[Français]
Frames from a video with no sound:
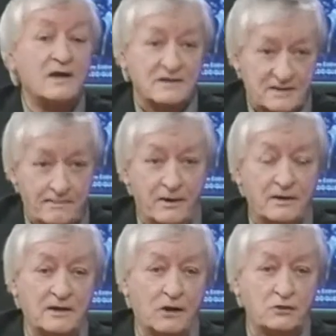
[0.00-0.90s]
ça prend
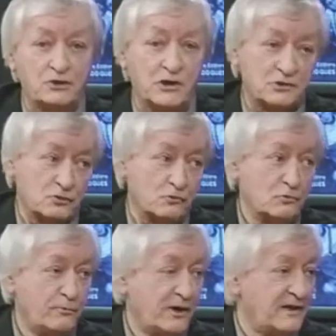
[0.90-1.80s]
de la recherche, surtout
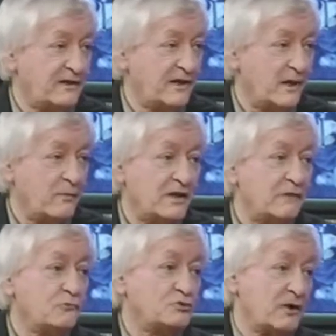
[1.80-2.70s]
pour la Amélie,
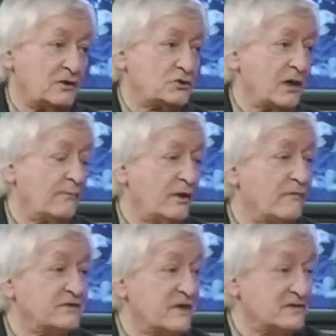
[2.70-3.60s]
où je suis allé jusqu'en
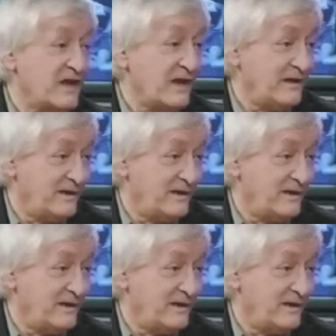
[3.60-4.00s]
1905